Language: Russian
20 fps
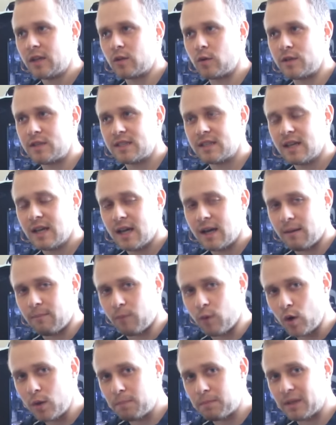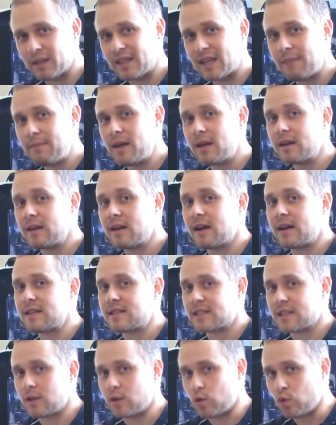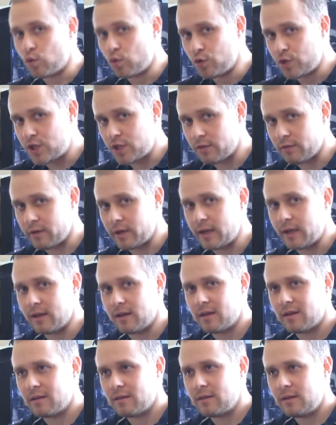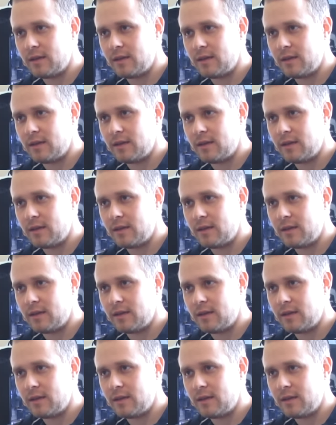То есть бой планомерно раскручивали.